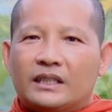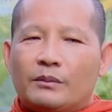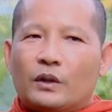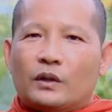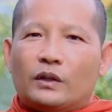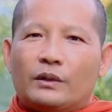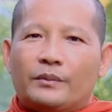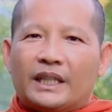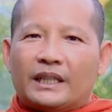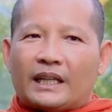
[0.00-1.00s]
chỉ một
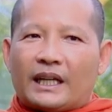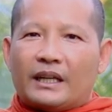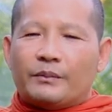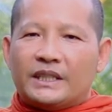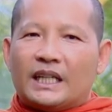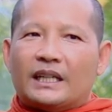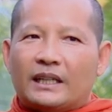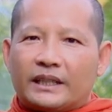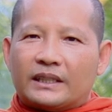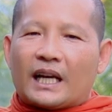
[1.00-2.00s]
con miền cá nhẹ
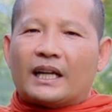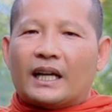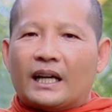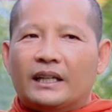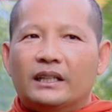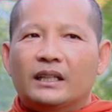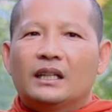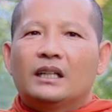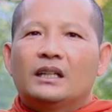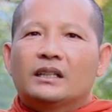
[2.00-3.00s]
lực trả đằng hơi nữa
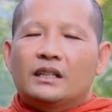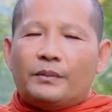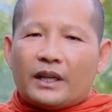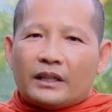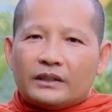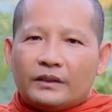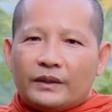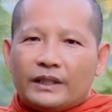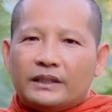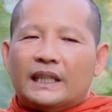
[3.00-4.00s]
cứ bọn
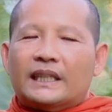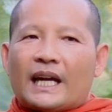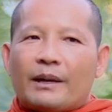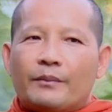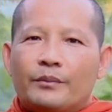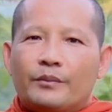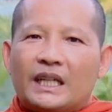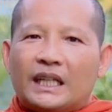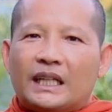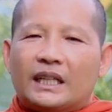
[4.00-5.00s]
thưa từ tam
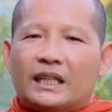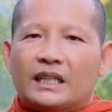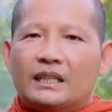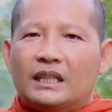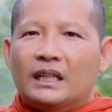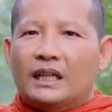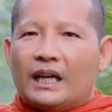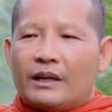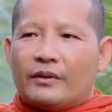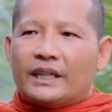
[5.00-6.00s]
mía kia này
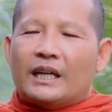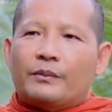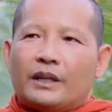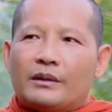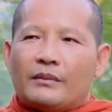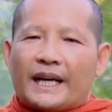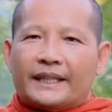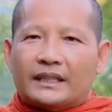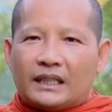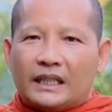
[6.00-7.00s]
ở vậy để bọn
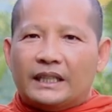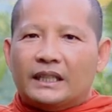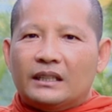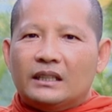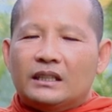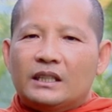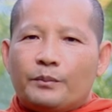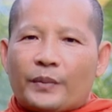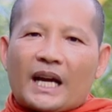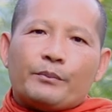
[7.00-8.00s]
ban khơi nữa
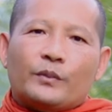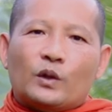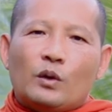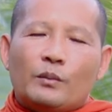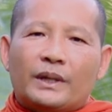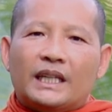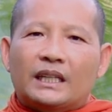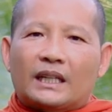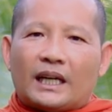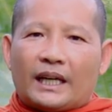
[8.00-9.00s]
cứ prap mà nút mình
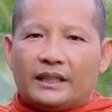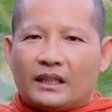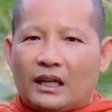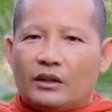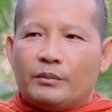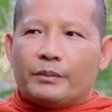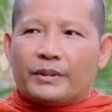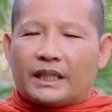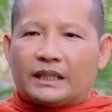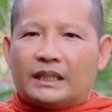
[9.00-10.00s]
đi từng lại nó áo của
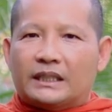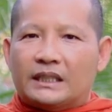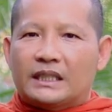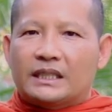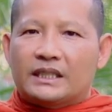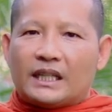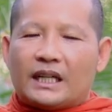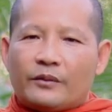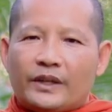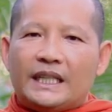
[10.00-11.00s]
phật tử
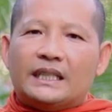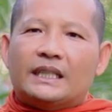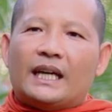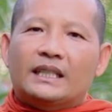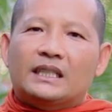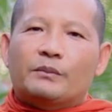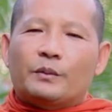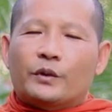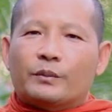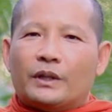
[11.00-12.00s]
chẳng ở vậy đây chỉ
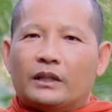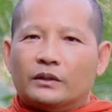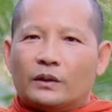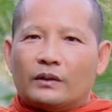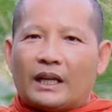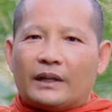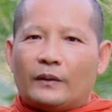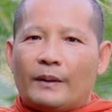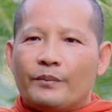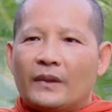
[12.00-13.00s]
một bút bọn trong này
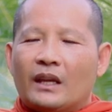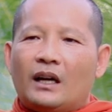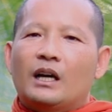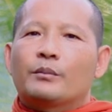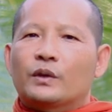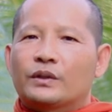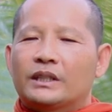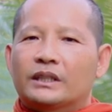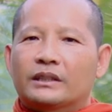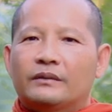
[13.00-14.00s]
nó ai mà
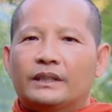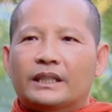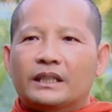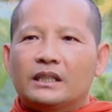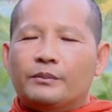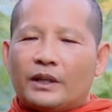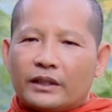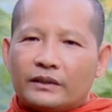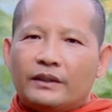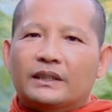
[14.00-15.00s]
nông dân vừa nó cứ
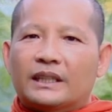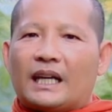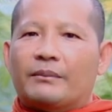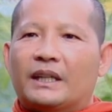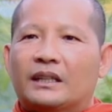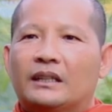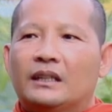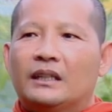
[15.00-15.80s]
ăn thưa từ tám này,